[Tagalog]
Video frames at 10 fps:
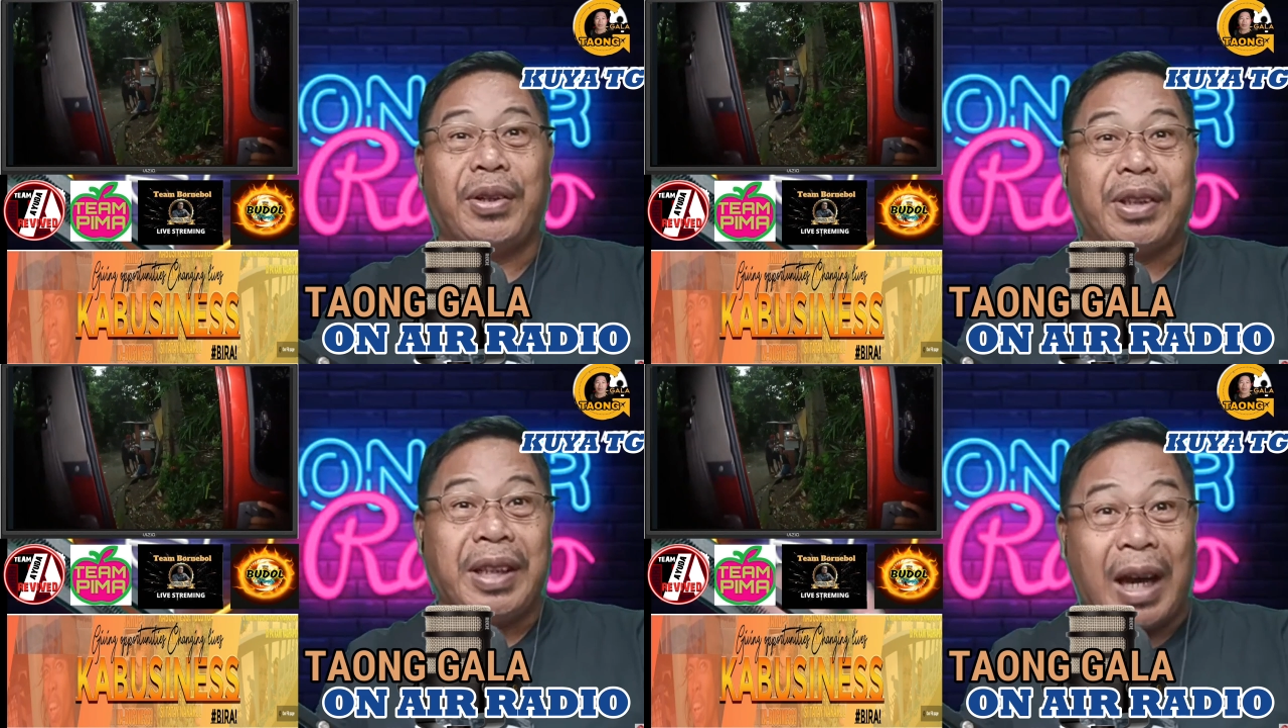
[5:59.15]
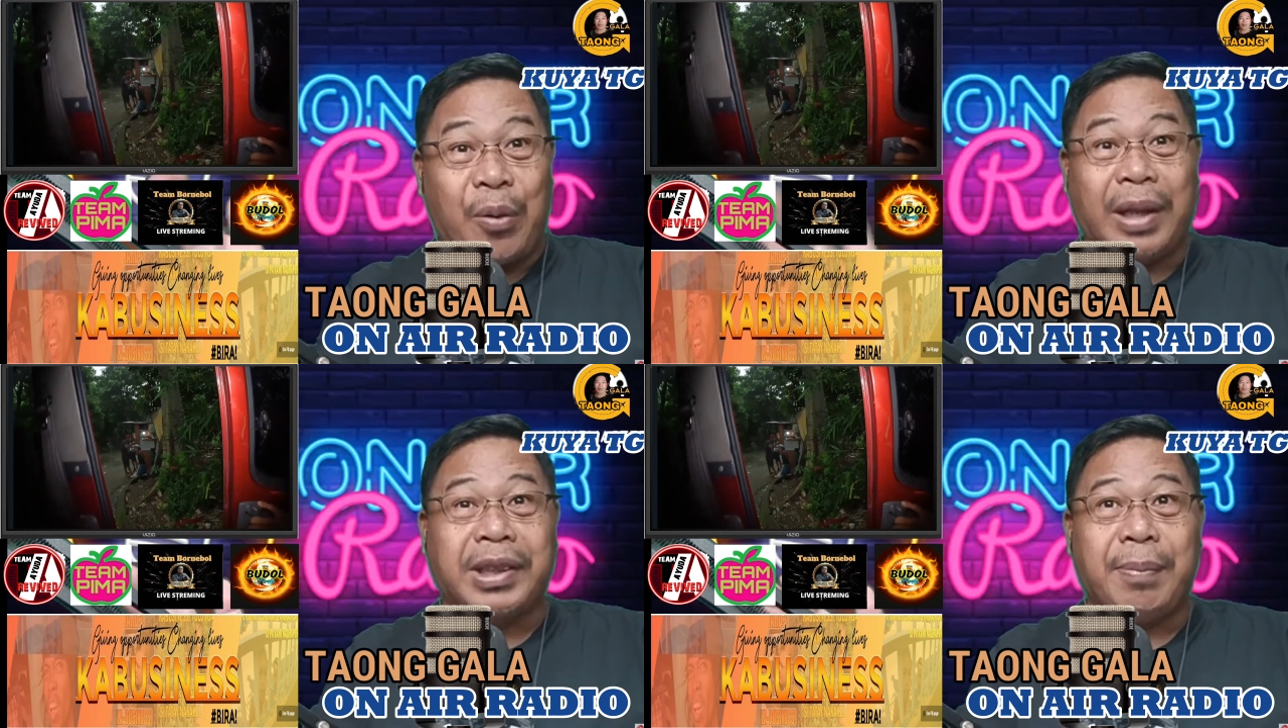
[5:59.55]

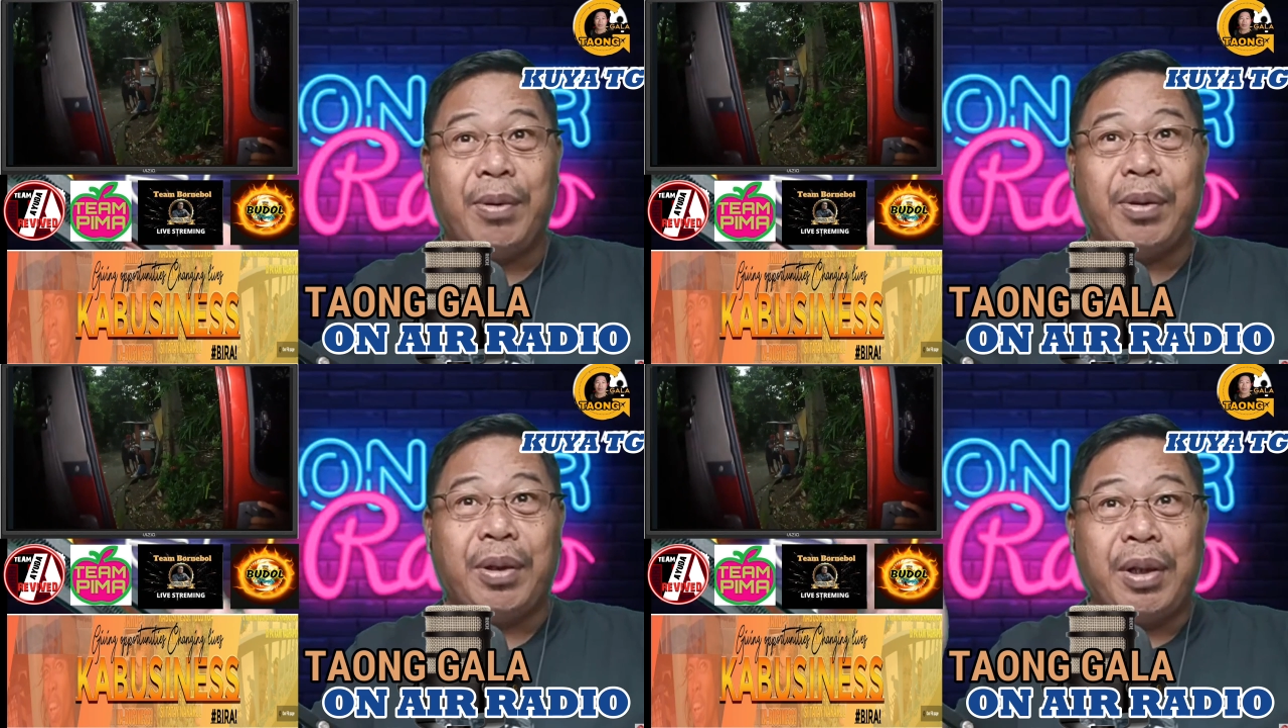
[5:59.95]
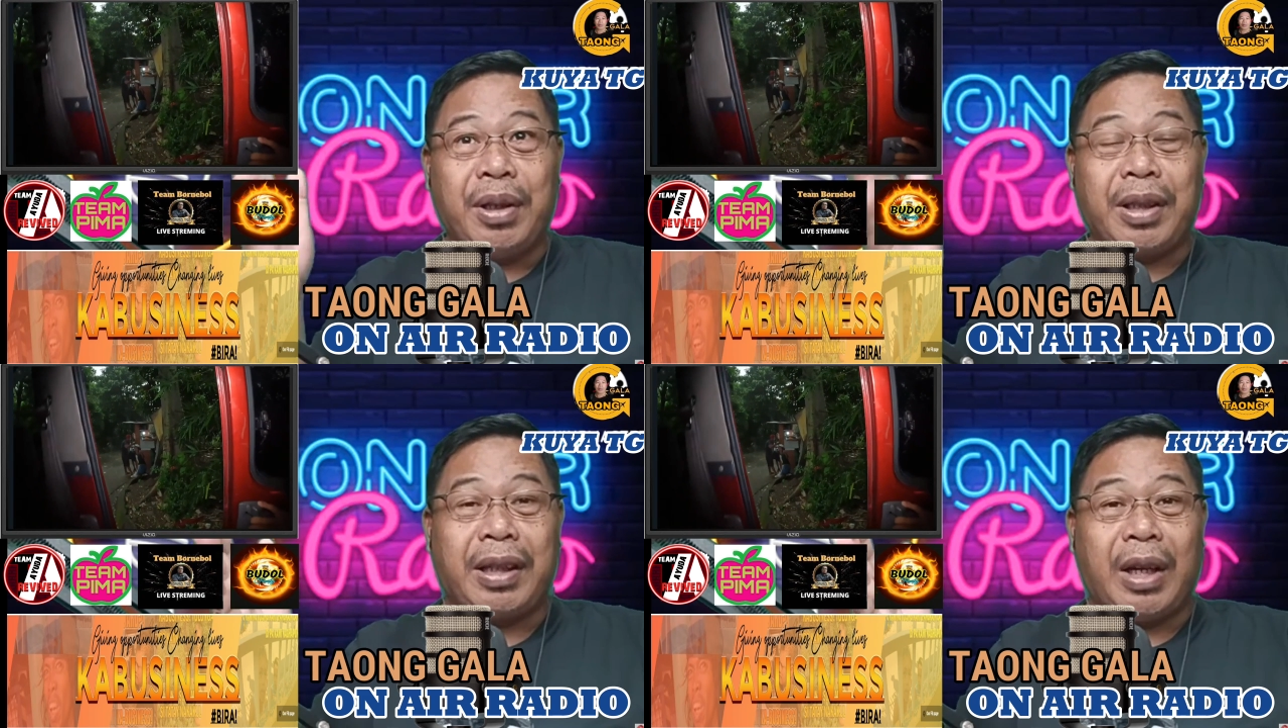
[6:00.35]
tinawag si Bong.
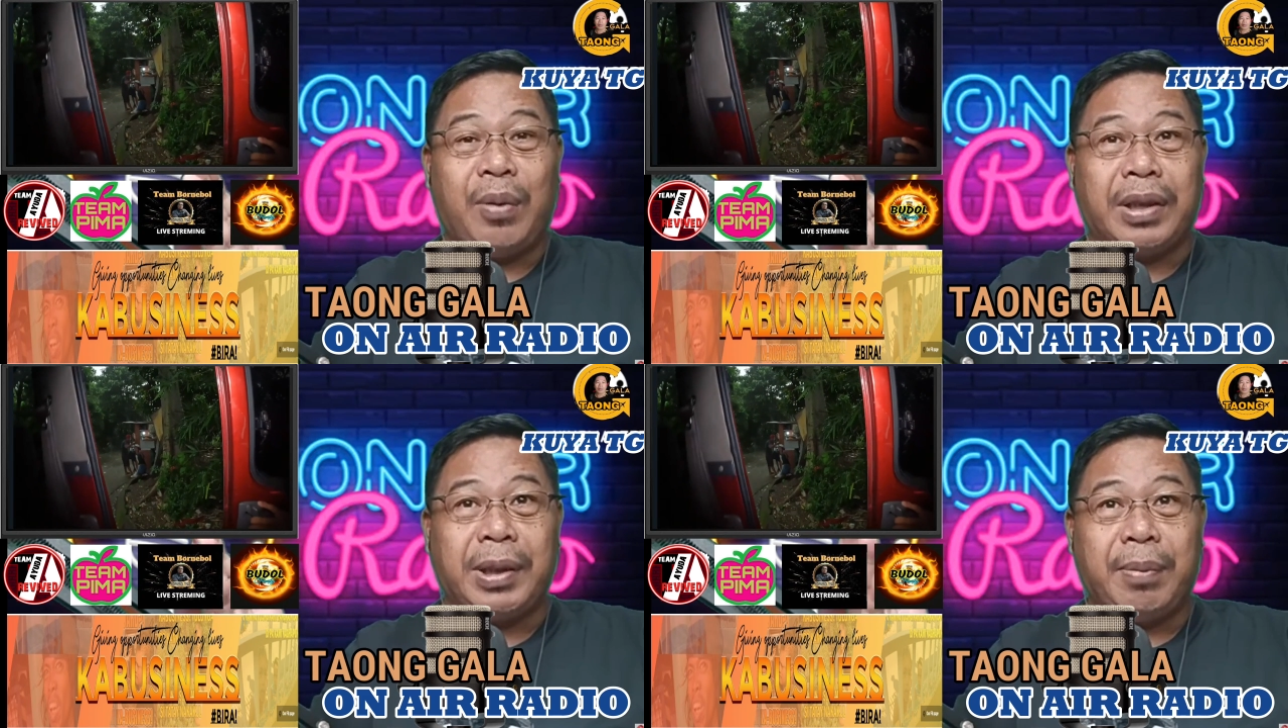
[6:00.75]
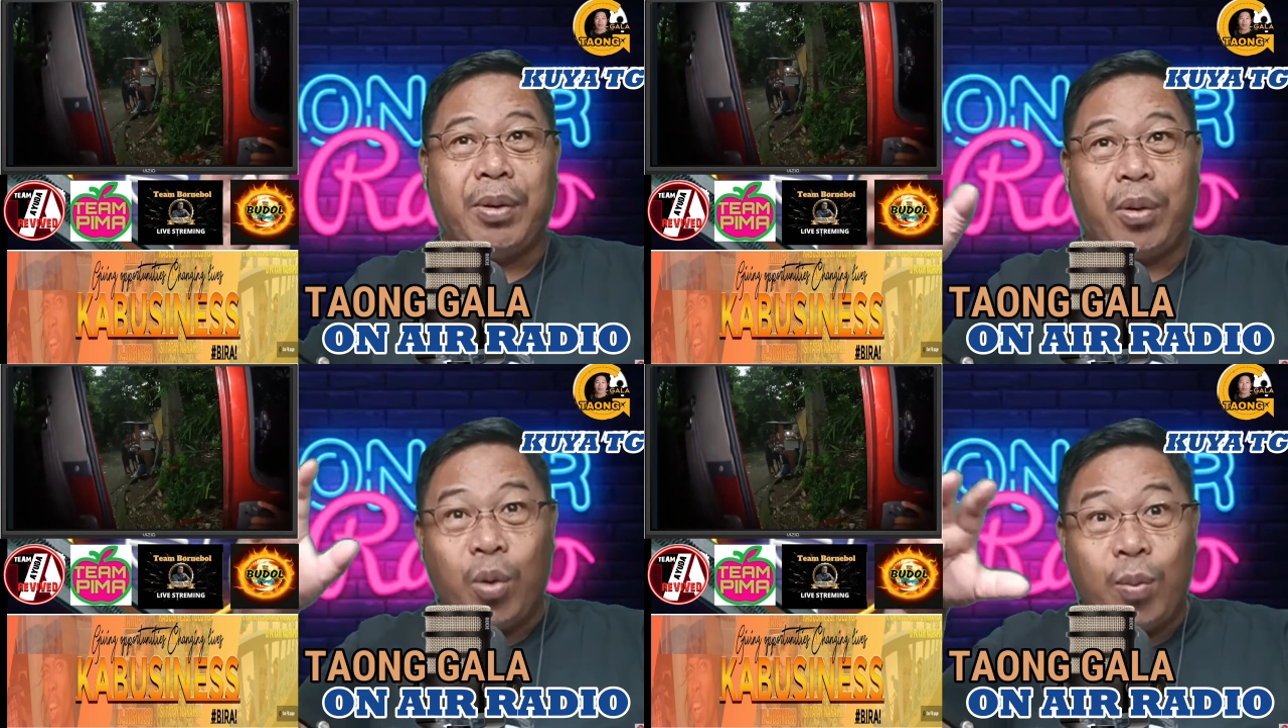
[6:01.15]
Tinawag si Bong.
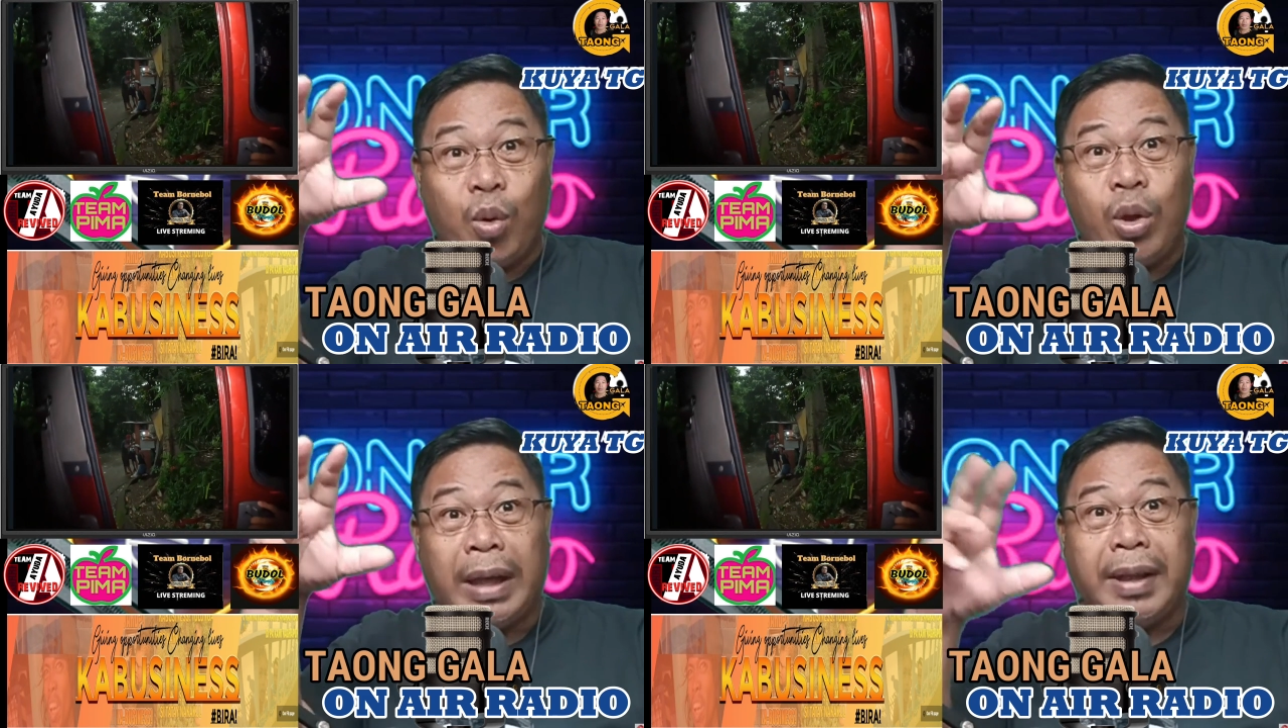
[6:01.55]
Umuulan na